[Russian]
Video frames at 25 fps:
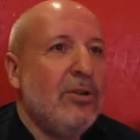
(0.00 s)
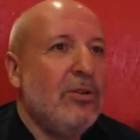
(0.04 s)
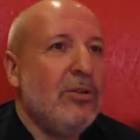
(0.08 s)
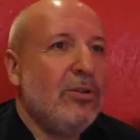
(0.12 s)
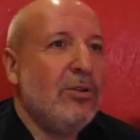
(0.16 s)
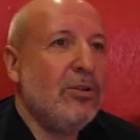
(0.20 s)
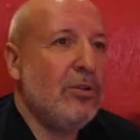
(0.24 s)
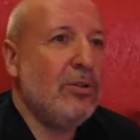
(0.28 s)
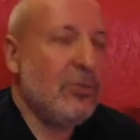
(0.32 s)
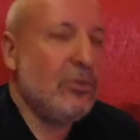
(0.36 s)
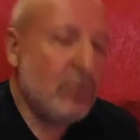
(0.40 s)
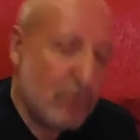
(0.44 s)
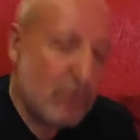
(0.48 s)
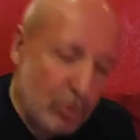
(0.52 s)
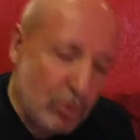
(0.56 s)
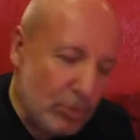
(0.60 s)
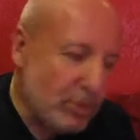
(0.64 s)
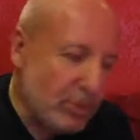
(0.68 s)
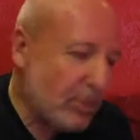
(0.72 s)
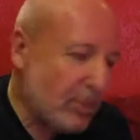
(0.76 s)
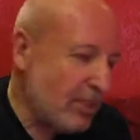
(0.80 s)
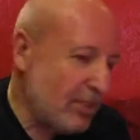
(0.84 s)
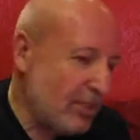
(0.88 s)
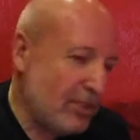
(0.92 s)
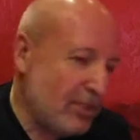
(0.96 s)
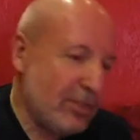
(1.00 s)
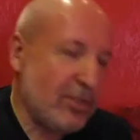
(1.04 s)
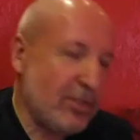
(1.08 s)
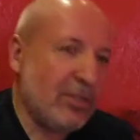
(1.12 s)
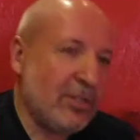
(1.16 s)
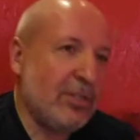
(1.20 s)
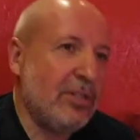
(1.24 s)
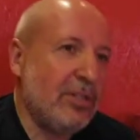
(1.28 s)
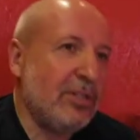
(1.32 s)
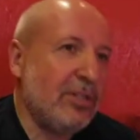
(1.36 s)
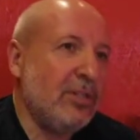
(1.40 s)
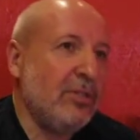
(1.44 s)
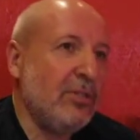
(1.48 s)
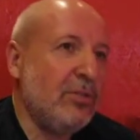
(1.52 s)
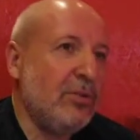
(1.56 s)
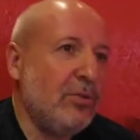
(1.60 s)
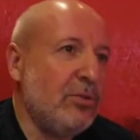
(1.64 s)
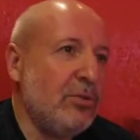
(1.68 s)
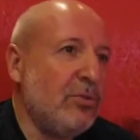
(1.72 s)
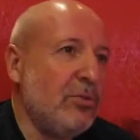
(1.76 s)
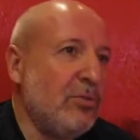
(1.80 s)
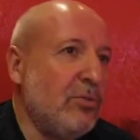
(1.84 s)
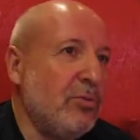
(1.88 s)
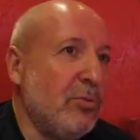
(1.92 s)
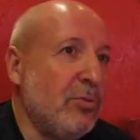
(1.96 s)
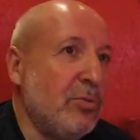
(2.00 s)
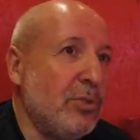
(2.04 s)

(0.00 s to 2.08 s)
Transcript: ну, жуткое совершенно одиночество,